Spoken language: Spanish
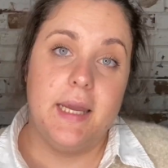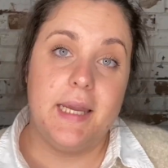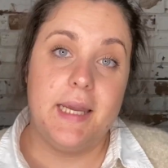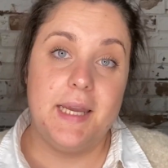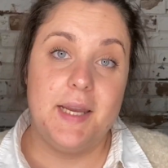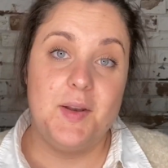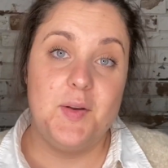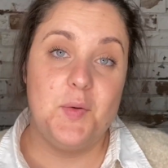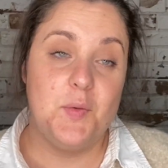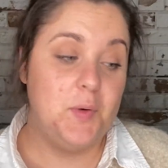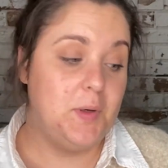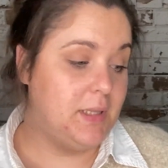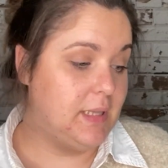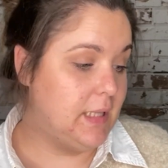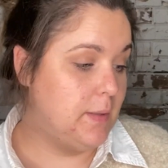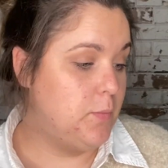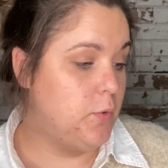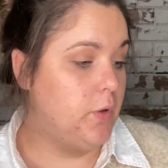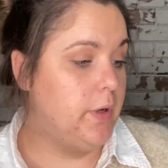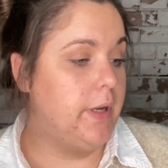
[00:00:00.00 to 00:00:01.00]
Y lo
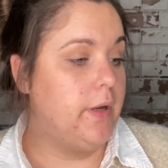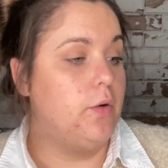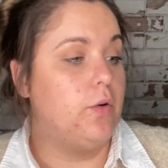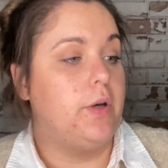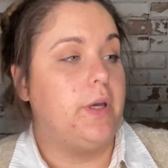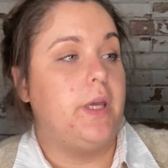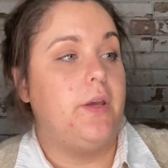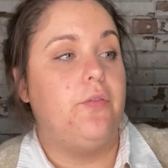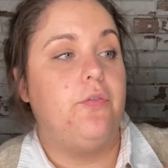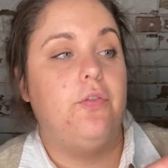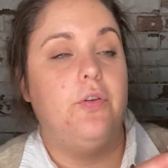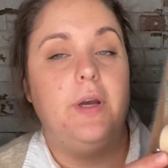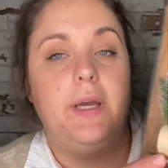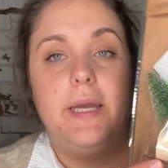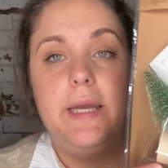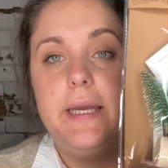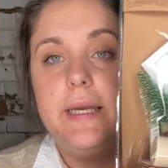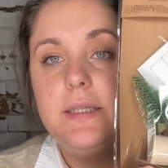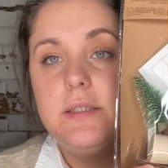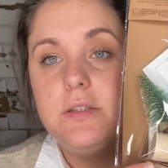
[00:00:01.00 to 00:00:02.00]
último que cogí fue
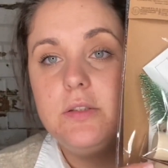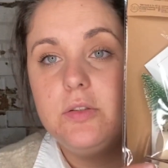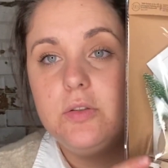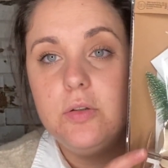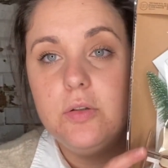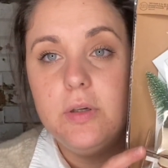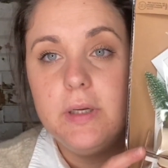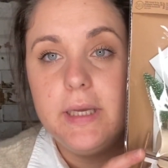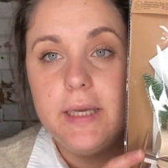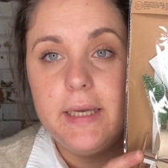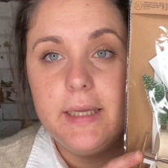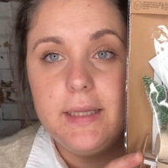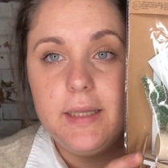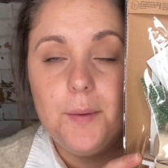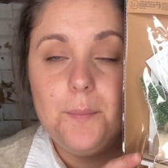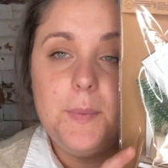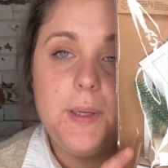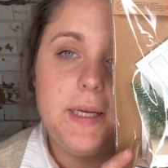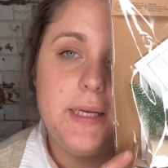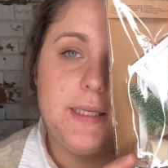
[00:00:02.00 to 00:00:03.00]
esto, que
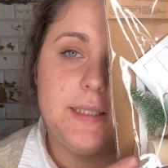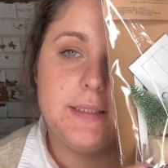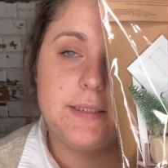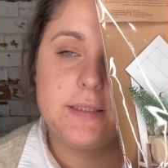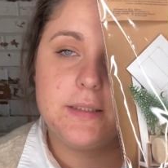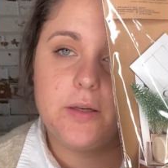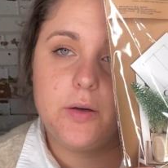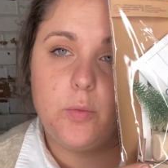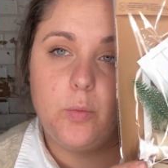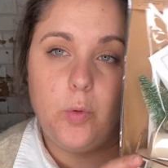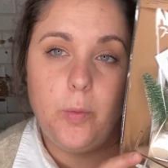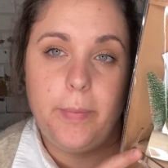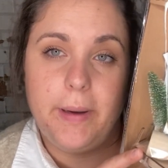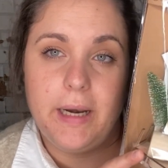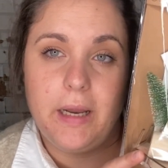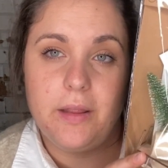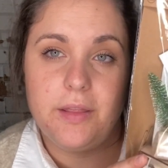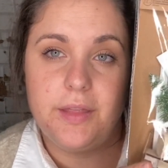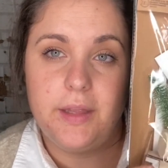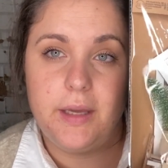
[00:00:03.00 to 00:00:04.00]
también es como
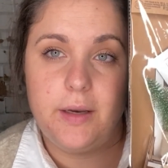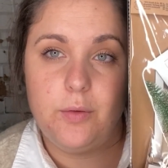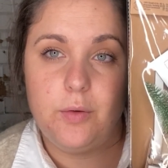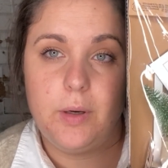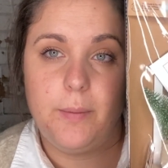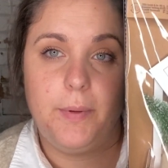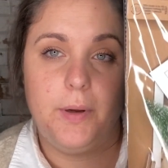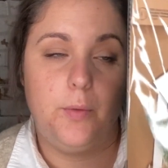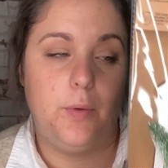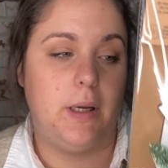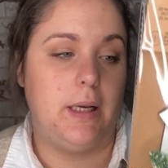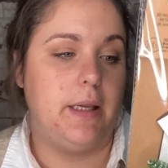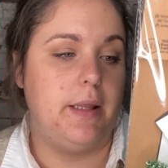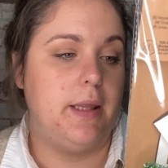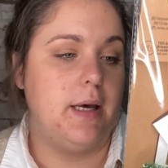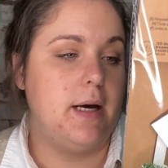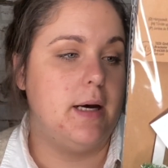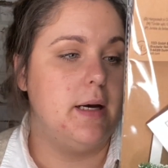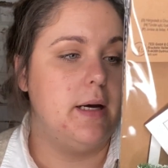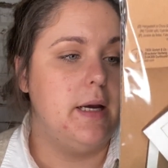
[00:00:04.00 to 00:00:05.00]
para hacer una
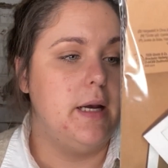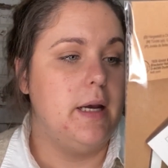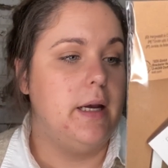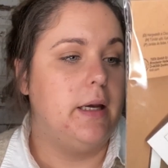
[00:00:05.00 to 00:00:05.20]
manualidad.